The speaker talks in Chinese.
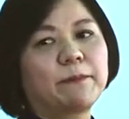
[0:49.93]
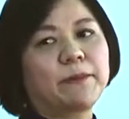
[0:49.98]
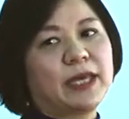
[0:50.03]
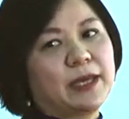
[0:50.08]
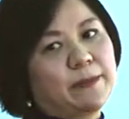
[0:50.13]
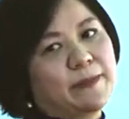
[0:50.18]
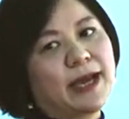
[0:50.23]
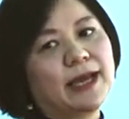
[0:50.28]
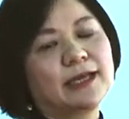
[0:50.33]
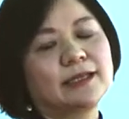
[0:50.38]
匹
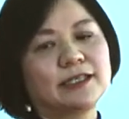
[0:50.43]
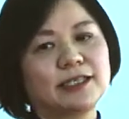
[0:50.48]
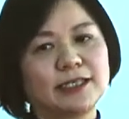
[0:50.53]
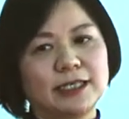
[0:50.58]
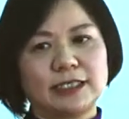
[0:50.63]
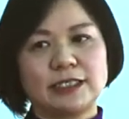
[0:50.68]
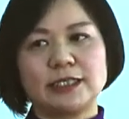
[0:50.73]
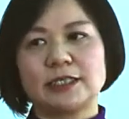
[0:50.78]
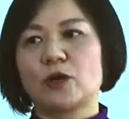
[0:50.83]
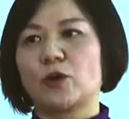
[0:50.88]
配的这些
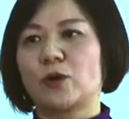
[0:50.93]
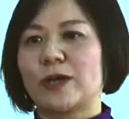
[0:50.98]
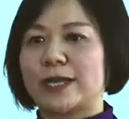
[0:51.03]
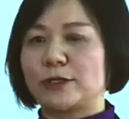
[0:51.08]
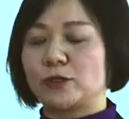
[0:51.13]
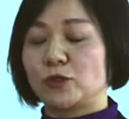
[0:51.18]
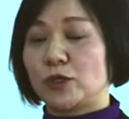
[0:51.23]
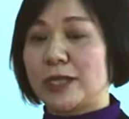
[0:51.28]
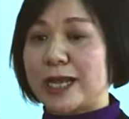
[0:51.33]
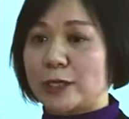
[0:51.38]
机构来
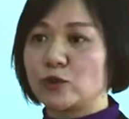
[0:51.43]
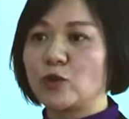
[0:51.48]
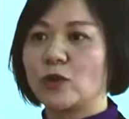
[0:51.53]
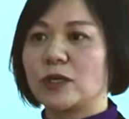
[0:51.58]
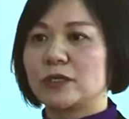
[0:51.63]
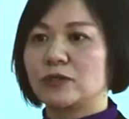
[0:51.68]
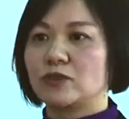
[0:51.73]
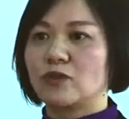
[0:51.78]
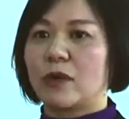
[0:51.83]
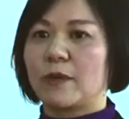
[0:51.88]
来做
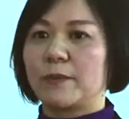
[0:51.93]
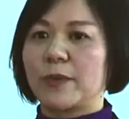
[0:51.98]
合作，